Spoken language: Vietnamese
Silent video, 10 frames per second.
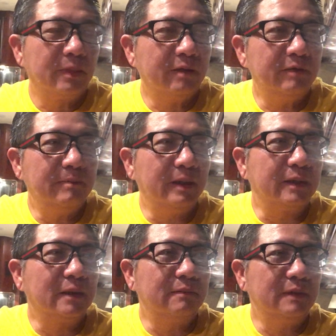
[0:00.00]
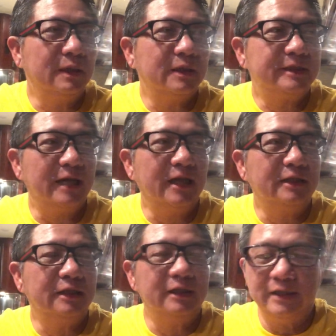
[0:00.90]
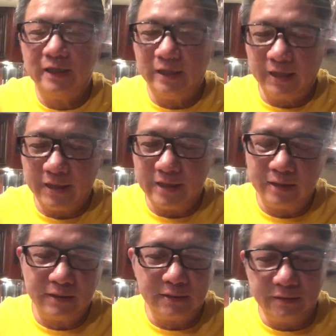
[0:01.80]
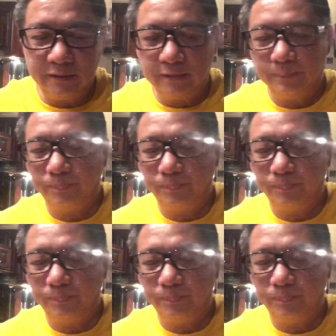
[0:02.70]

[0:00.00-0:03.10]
nó bị bệnh không á chở nó về lây gia đình nữa